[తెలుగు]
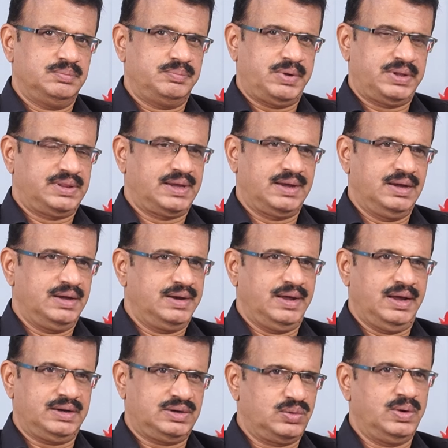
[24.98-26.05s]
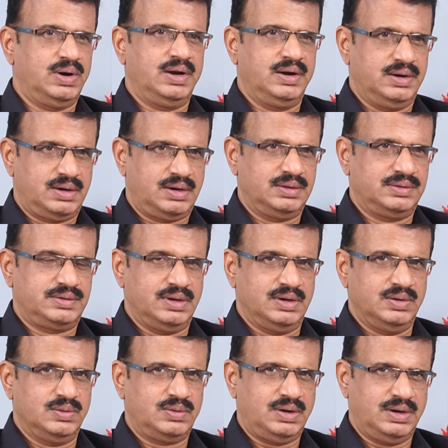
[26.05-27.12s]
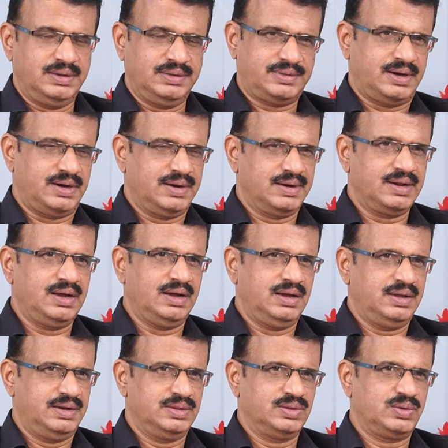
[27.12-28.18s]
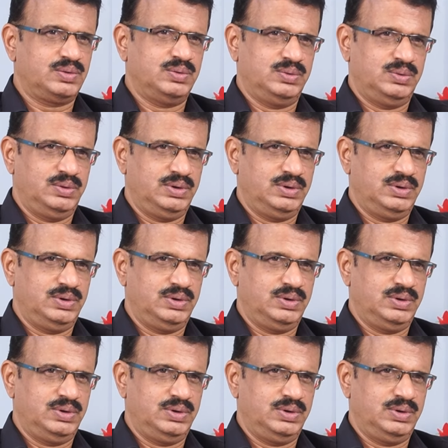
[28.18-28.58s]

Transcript: పెద్దగా ఆయన యాక్టివ్గా లేడు రాజకీయాల్లో కానీ సడన్గా ఆయన ఎందుకు